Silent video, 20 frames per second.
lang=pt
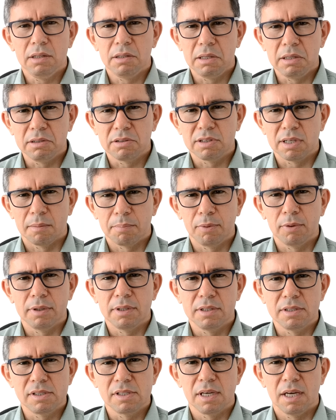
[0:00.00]
disse à
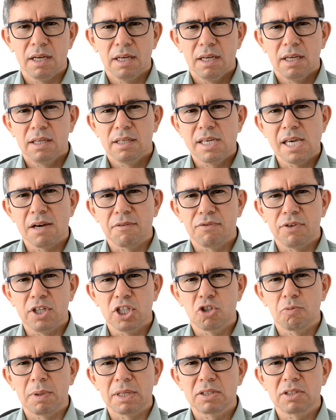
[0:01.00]
polícia que a
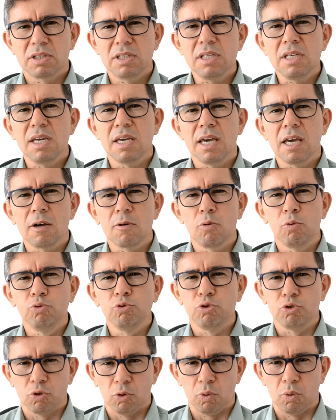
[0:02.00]
vítima se
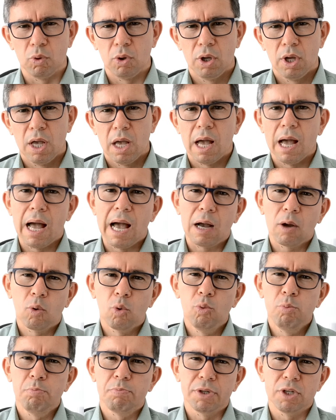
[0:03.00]
recusou a
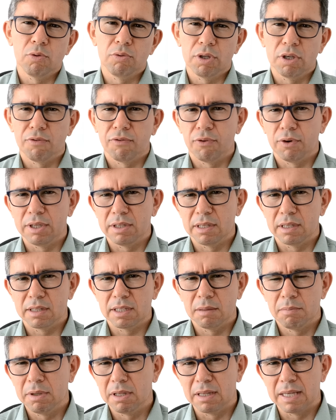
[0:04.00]
cumprir o que foi
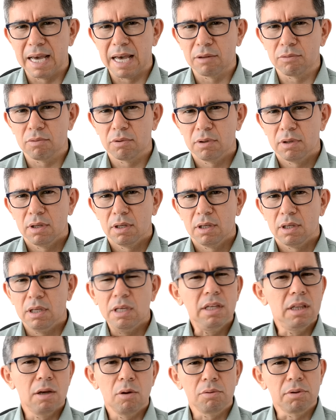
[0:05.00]
determinado
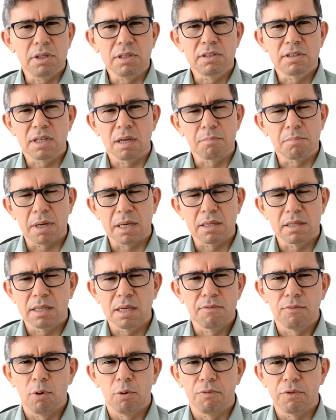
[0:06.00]
e não quis também
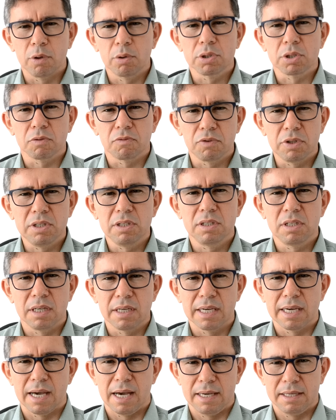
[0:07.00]
devolver os 20
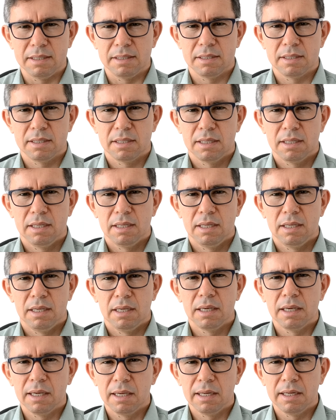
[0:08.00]
reais.
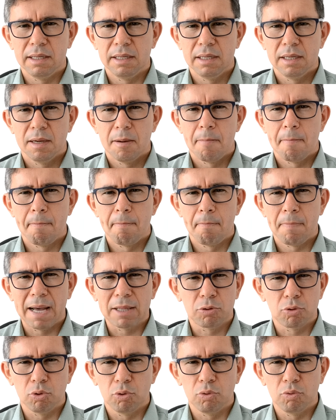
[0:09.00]
Ele
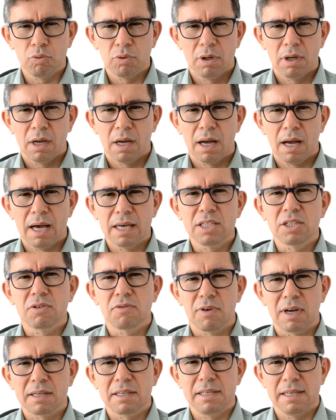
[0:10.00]
matou a
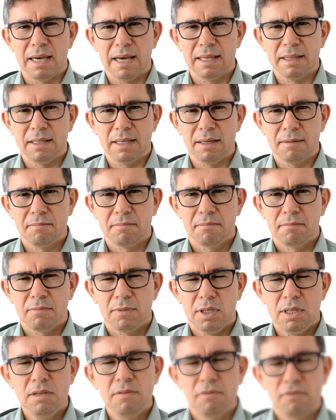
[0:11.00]
esfaqueada,
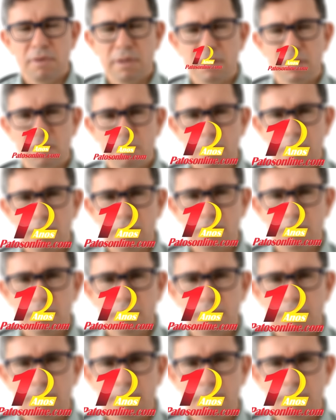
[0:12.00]
infelizmente.